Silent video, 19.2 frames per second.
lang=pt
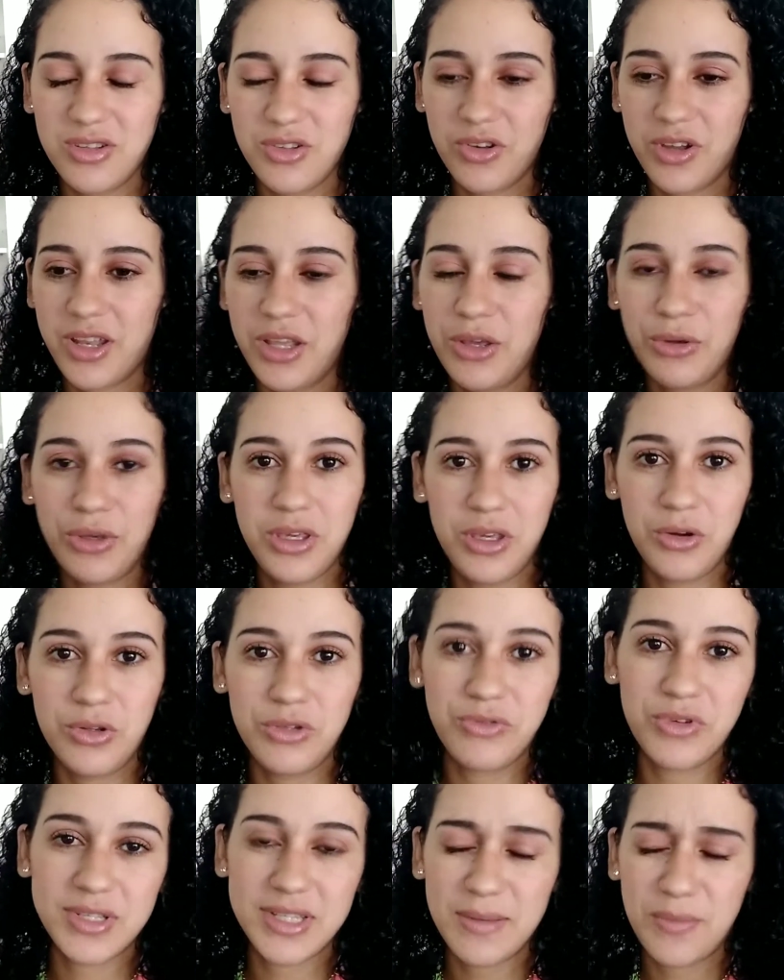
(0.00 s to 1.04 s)
Eu creio que onde
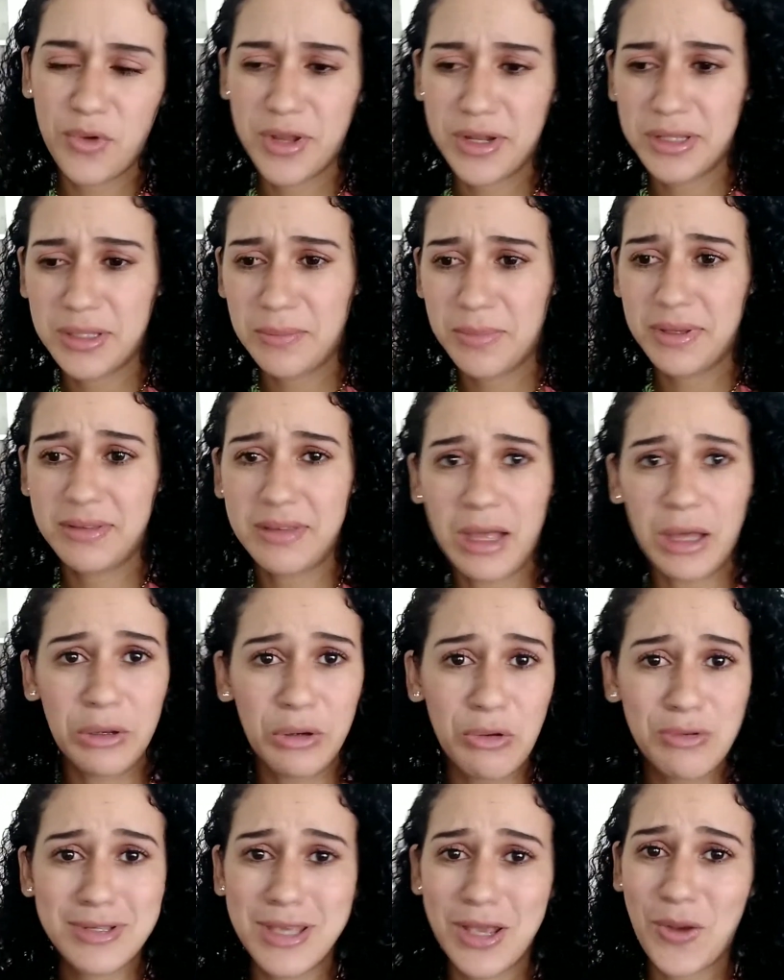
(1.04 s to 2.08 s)
você mora também tá. Eu
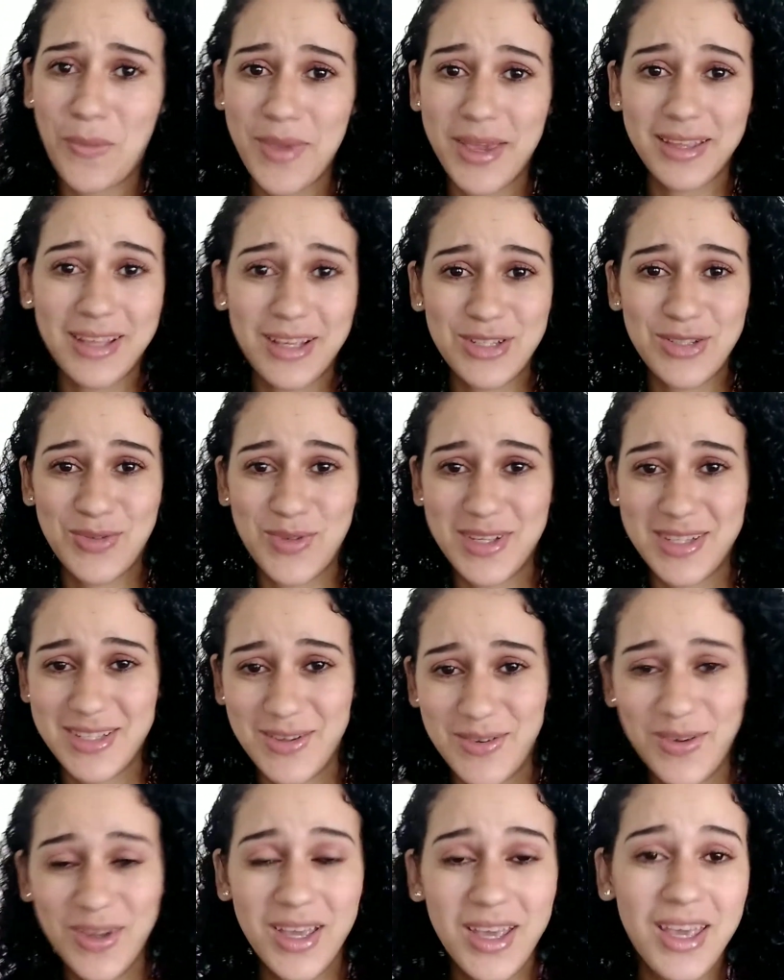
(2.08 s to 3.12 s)
não sei como é que tá a
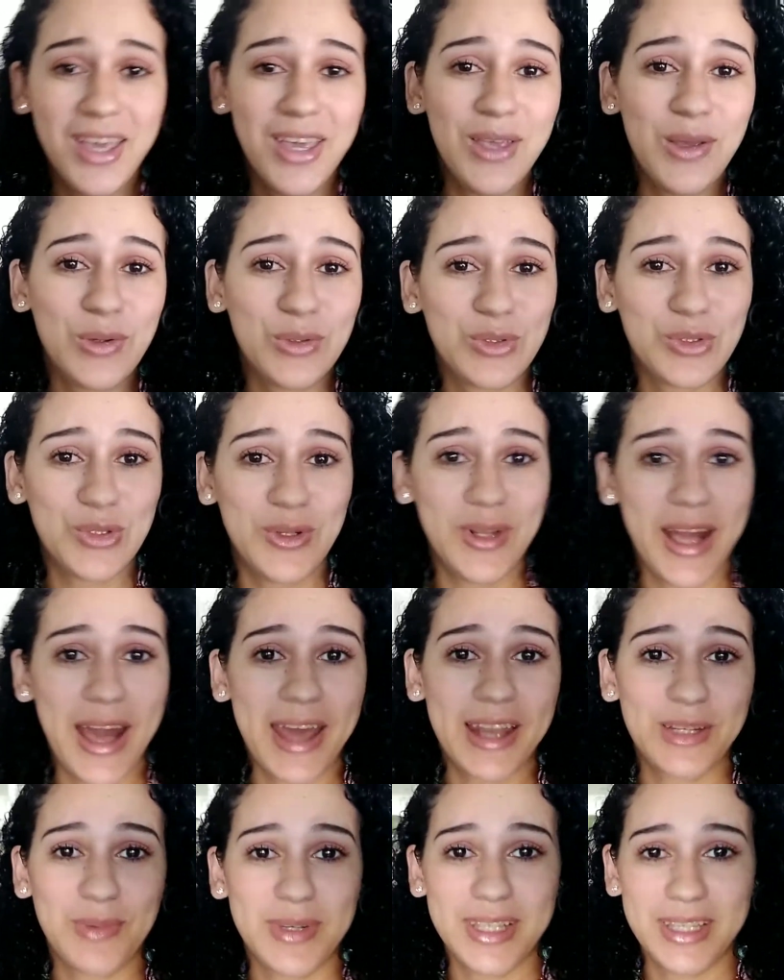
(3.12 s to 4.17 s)
situação em outros
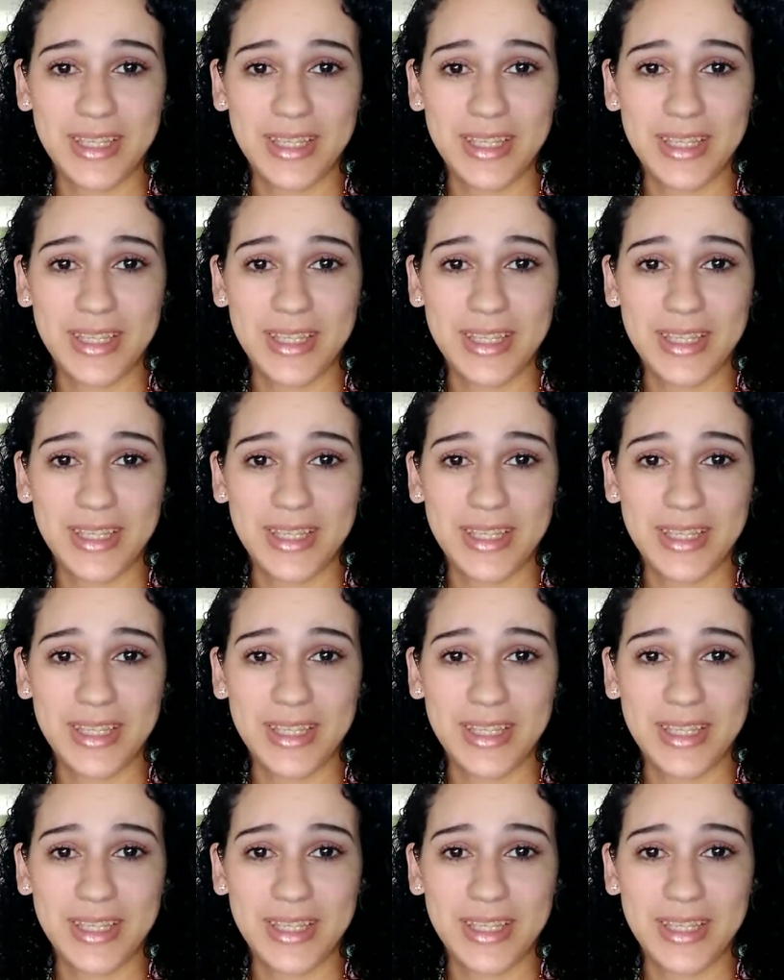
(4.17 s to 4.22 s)
lugares, mas